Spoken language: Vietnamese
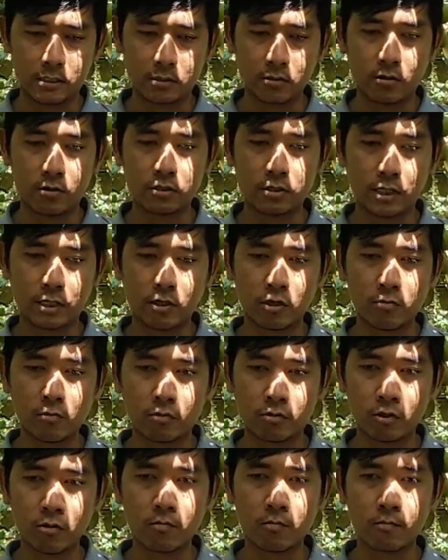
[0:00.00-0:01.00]
tôi sẽ nói
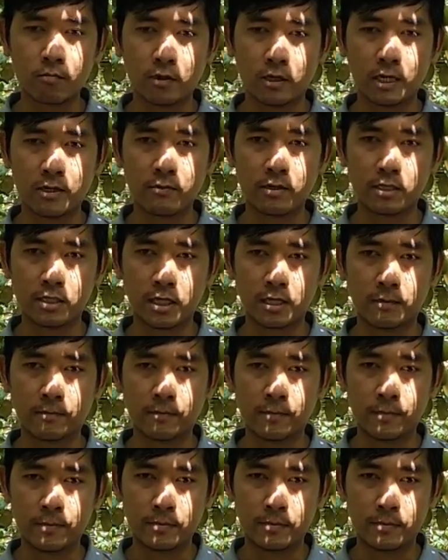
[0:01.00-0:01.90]
một chút về cái quy trình